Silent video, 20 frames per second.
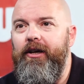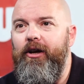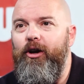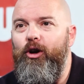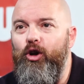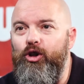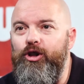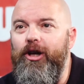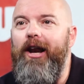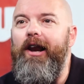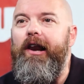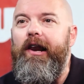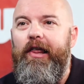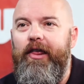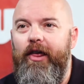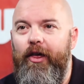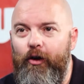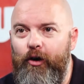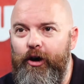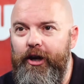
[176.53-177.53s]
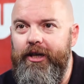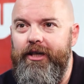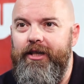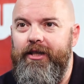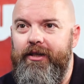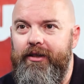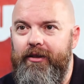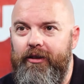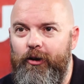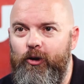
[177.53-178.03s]
los
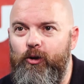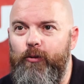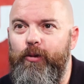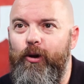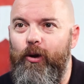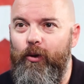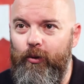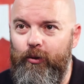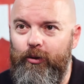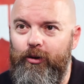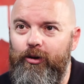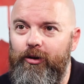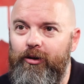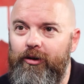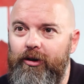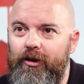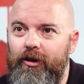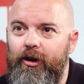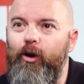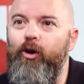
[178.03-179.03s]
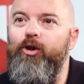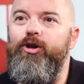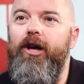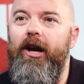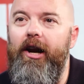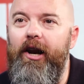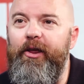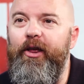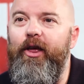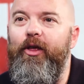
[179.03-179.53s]
alrededores de su producto, los
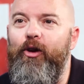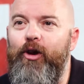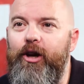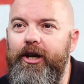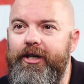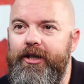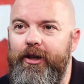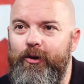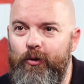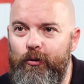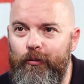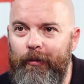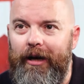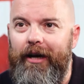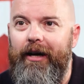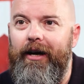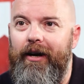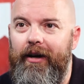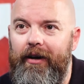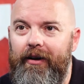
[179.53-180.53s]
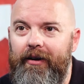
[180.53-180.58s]
alrededores de su marca.